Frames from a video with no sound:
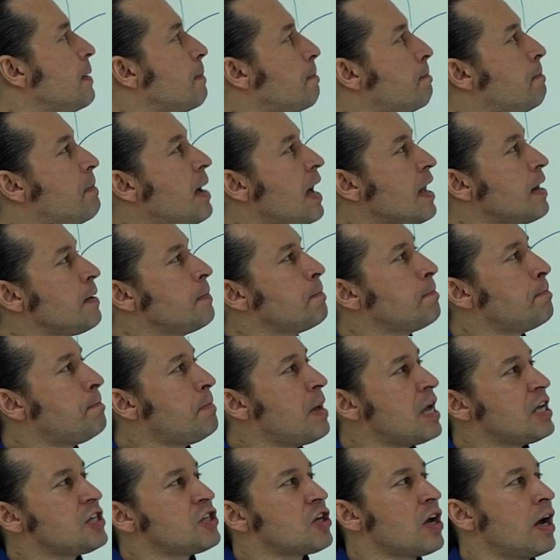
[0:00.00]
Ben
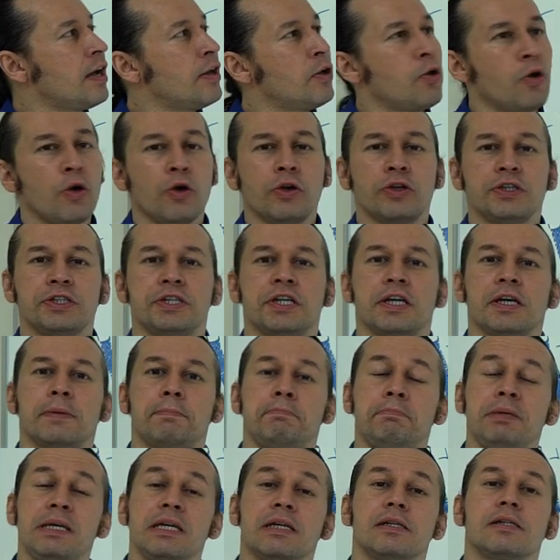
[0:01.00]
5 ay
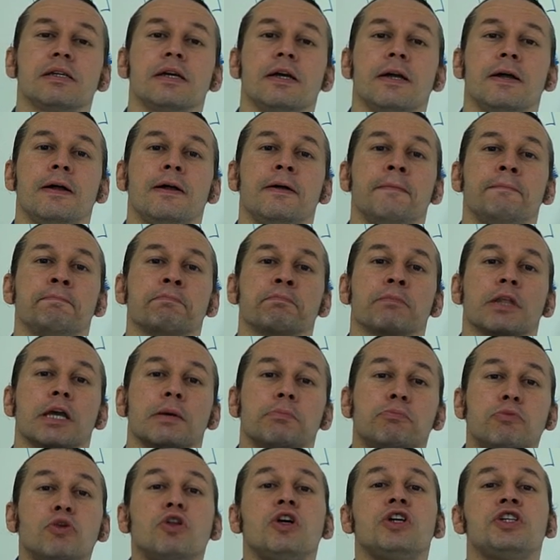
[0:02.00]
önce bir
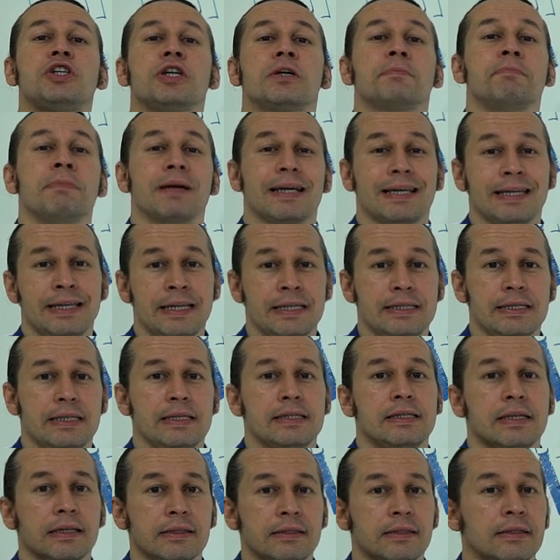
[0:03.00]
Bulaşık makinesi
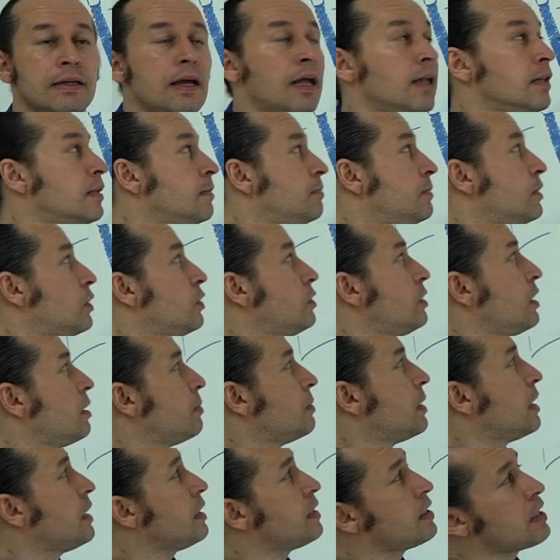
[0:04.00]
satın aldım diyor değil
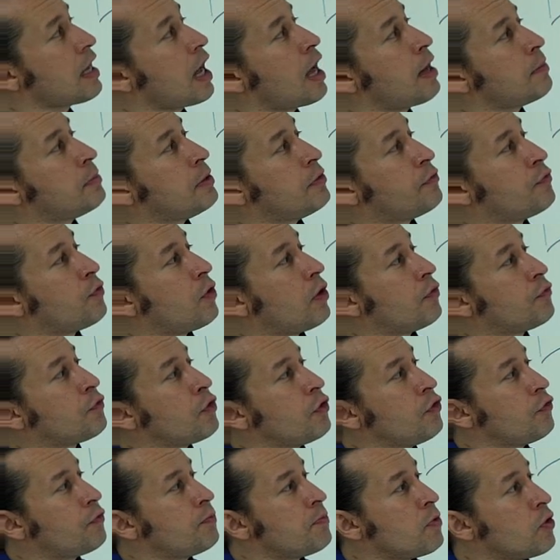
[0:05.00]
mi? Ich habe vor
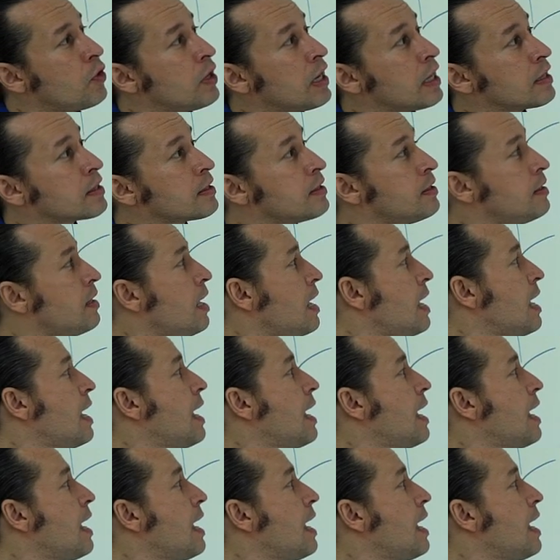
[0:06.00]
fünf Monaten